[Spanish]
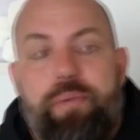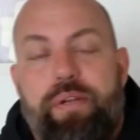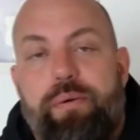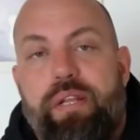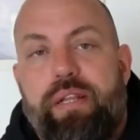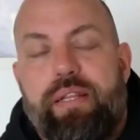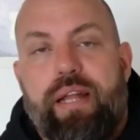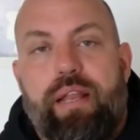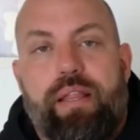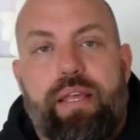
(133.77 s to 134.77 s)
pero voy a
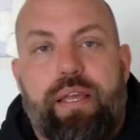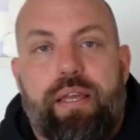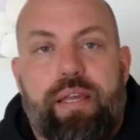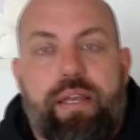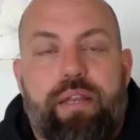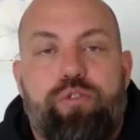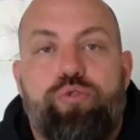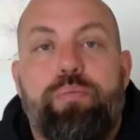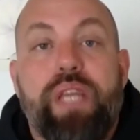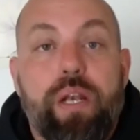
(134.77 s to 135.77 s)
tratar de
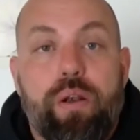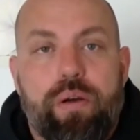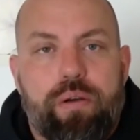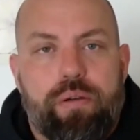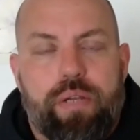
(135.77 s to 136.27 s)
resumirlo